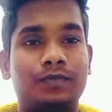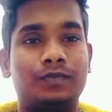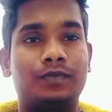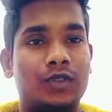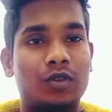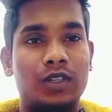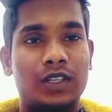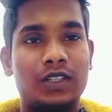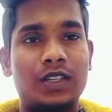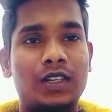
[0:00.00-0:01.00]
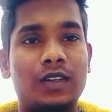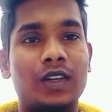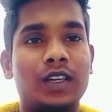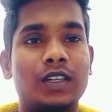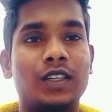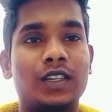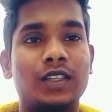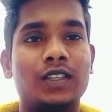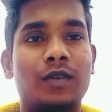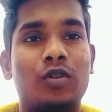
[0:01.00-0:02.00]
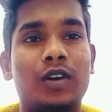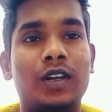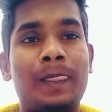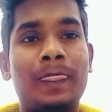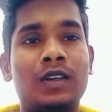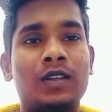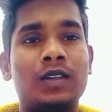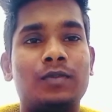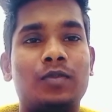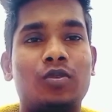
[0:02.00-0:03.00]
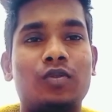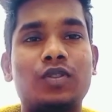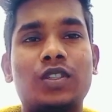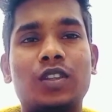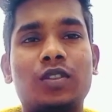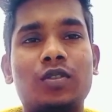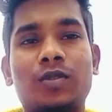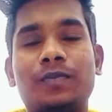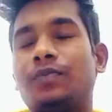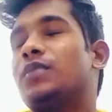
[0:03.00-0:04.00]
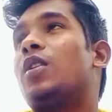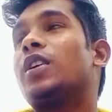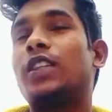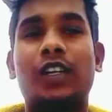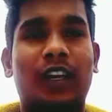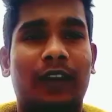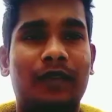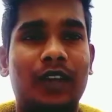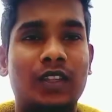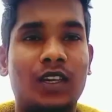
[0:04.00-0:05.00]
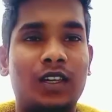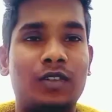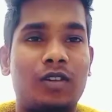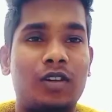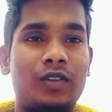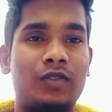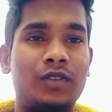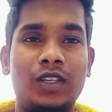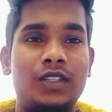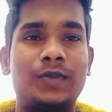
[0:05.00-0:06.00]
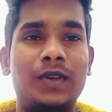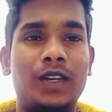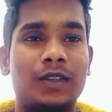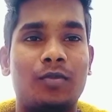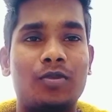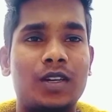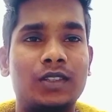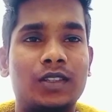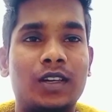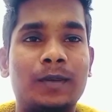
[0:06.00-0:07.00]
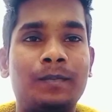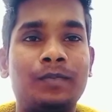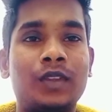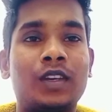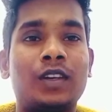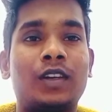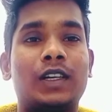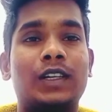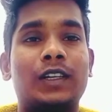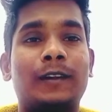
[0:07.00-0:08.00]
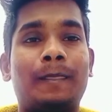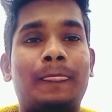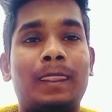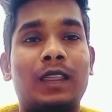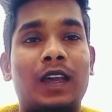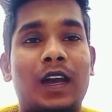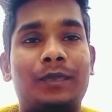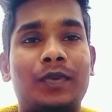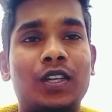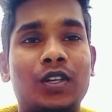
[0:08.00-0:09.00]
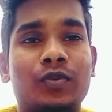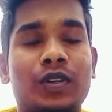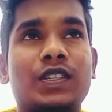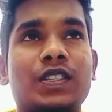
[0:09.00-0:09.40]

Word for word: जो रिसेंटली मेरा एग्ज़ाम हुआ है वो क्वेश्चन तो बहुत ही टाप नहीं था और ईज भी नहीं था मॉडरेट था एंड एप्टीट्यूड रीजनिंग